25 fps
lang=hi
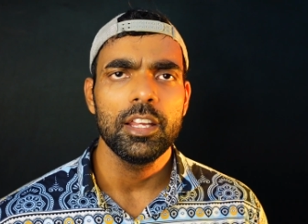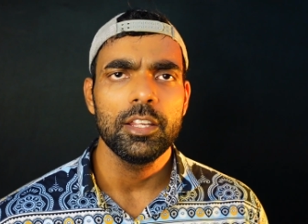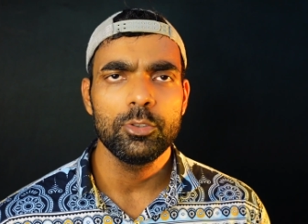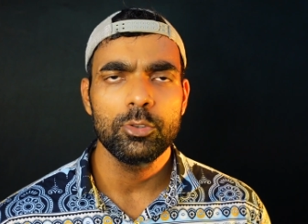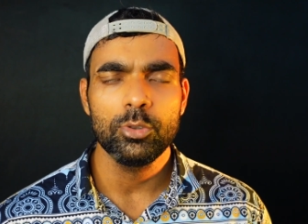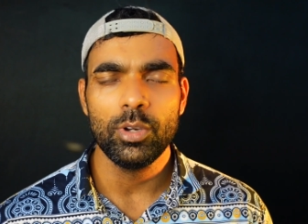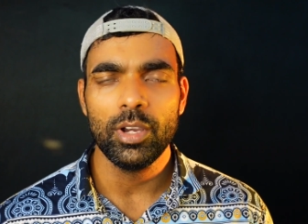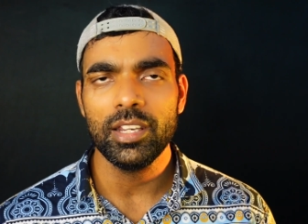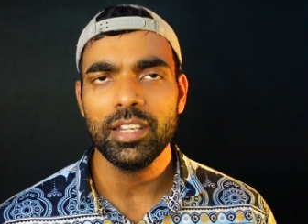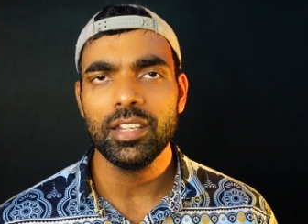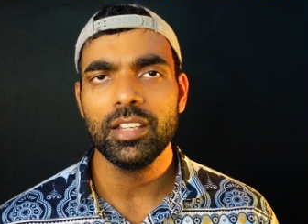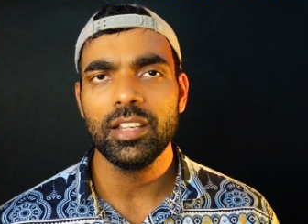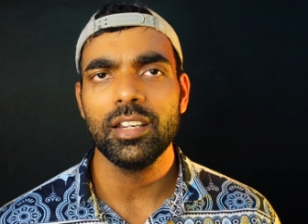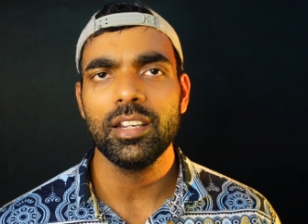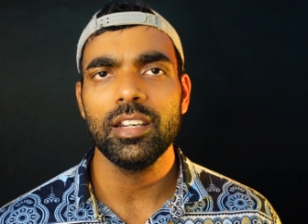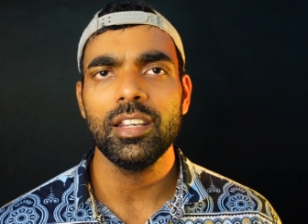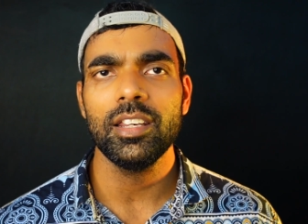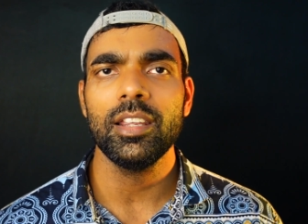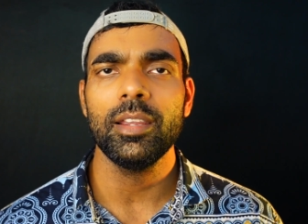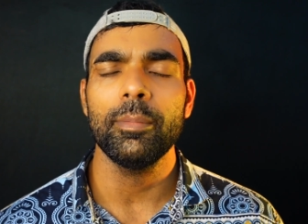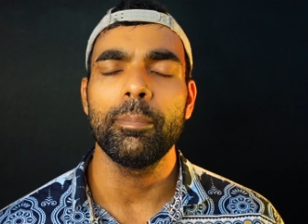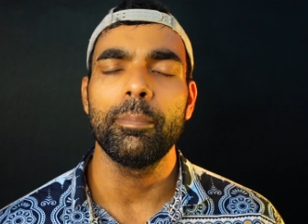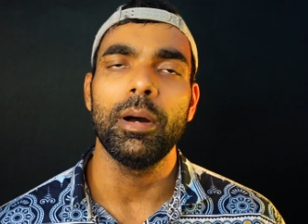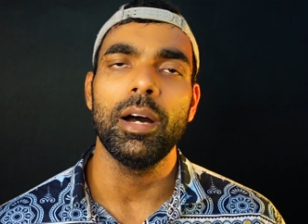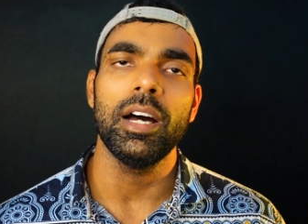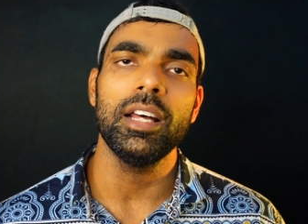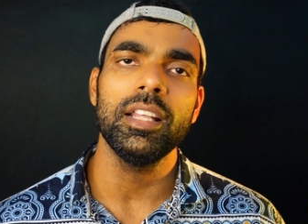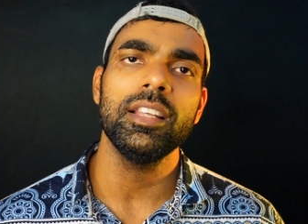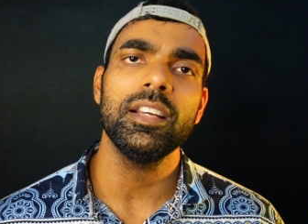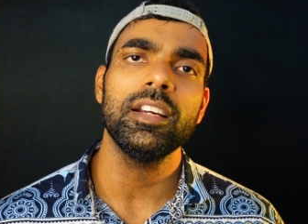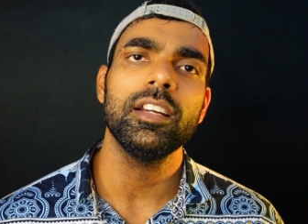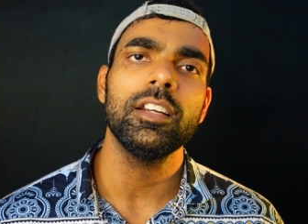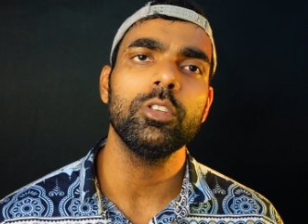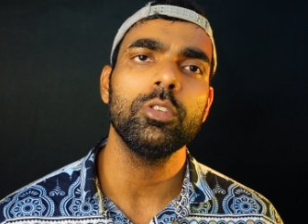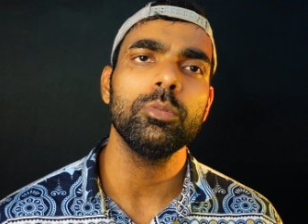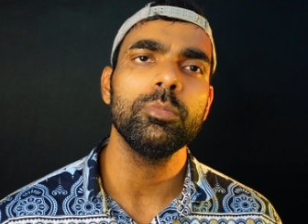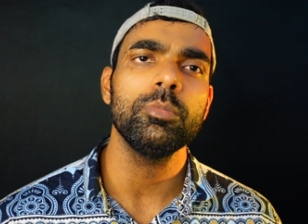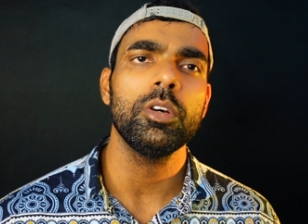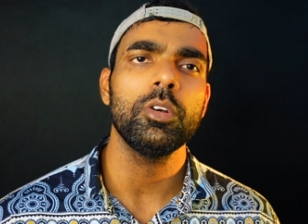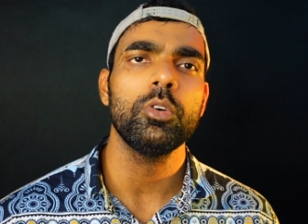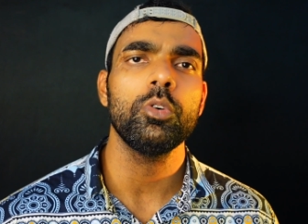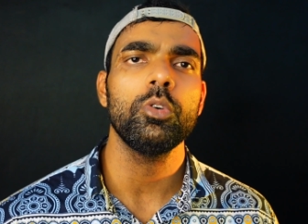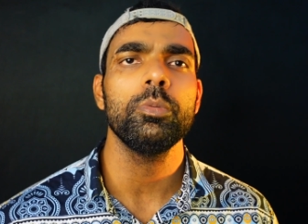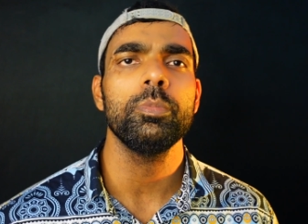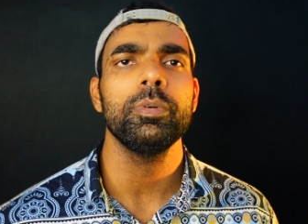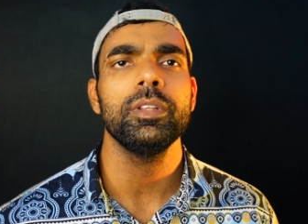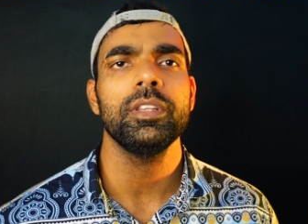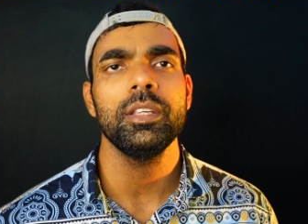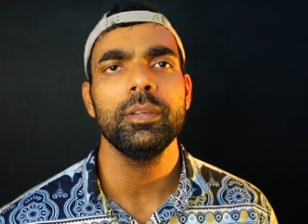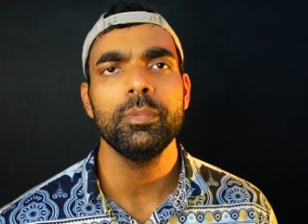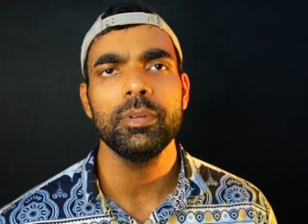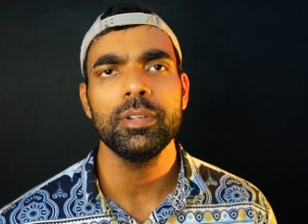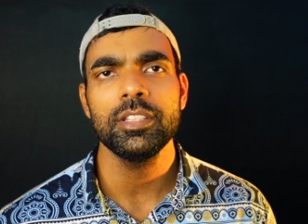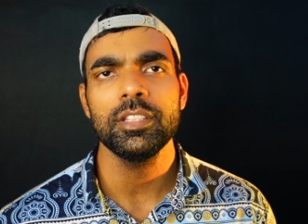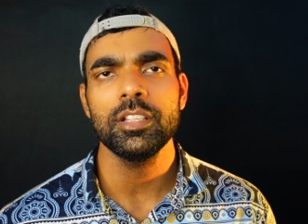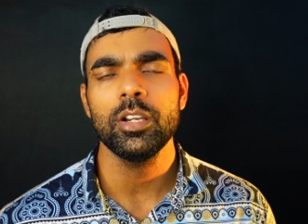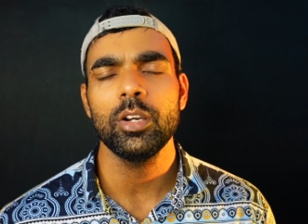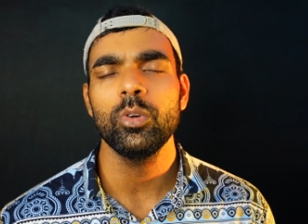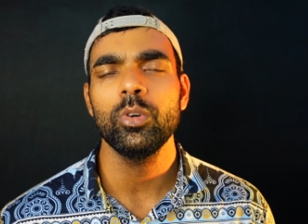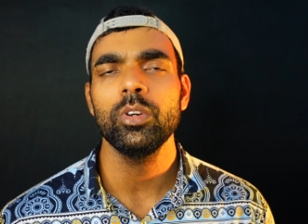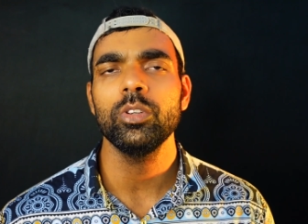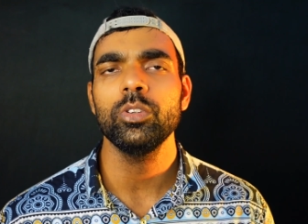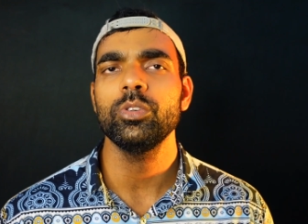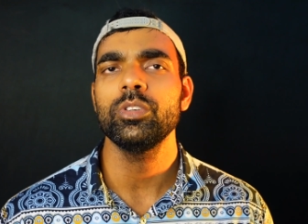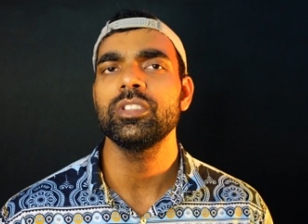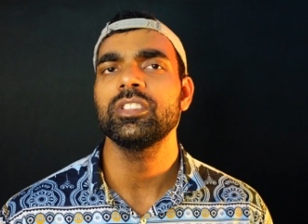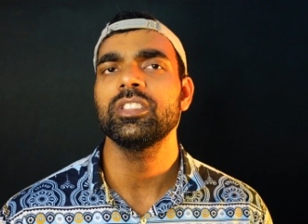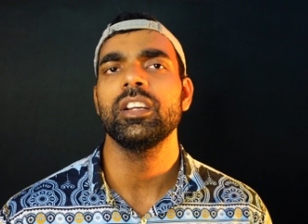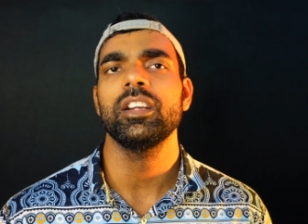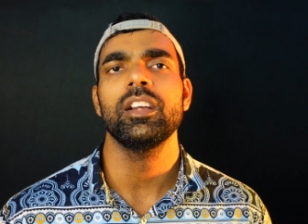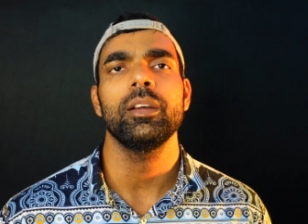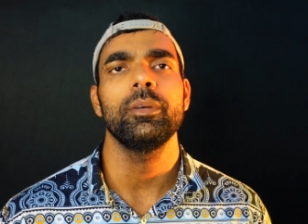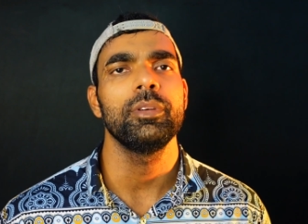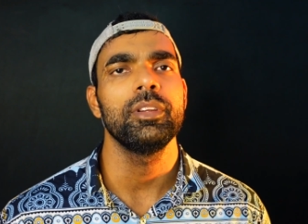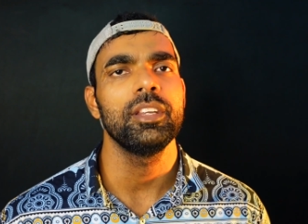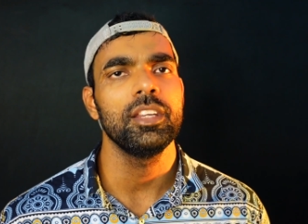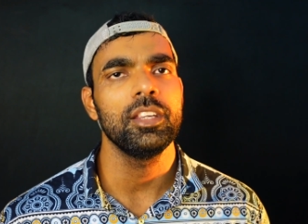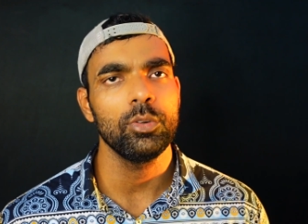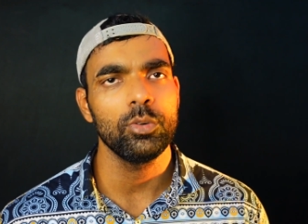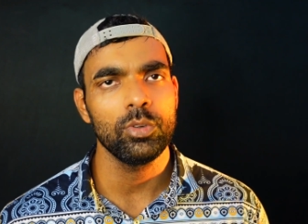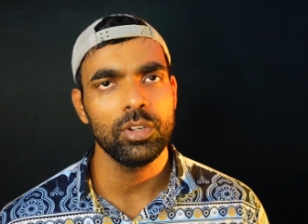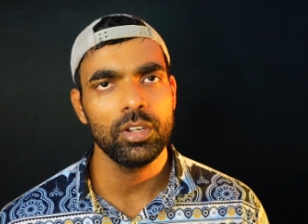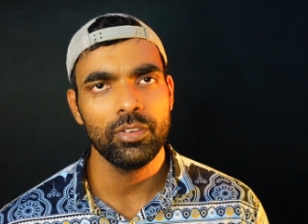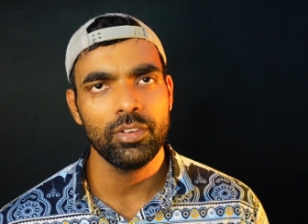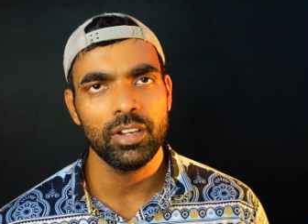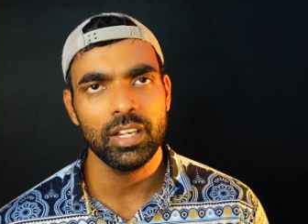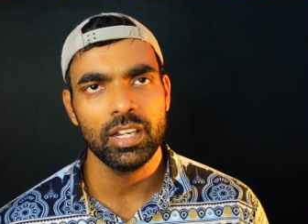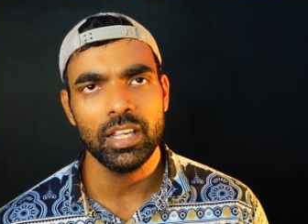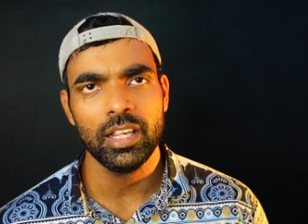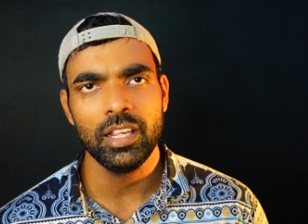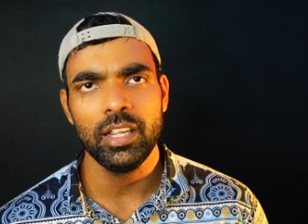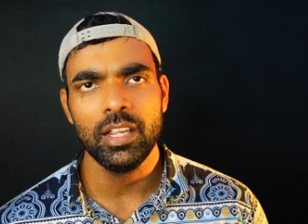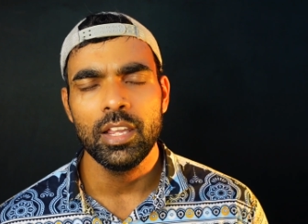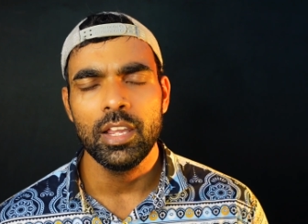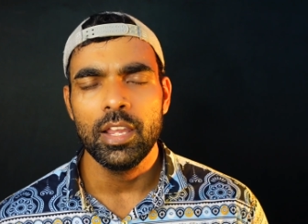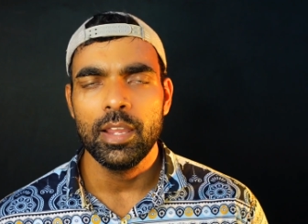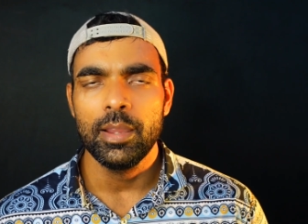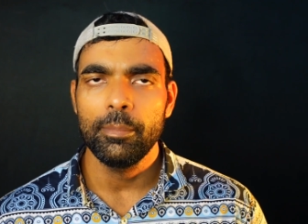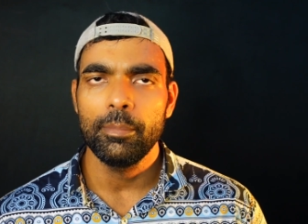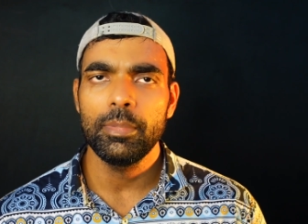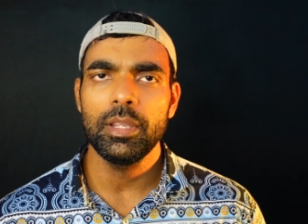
ज्वाइन करने के बाद अगर तुम करोड़पति बन जाओगे तो ऐसा कभी नहीं होने वाला है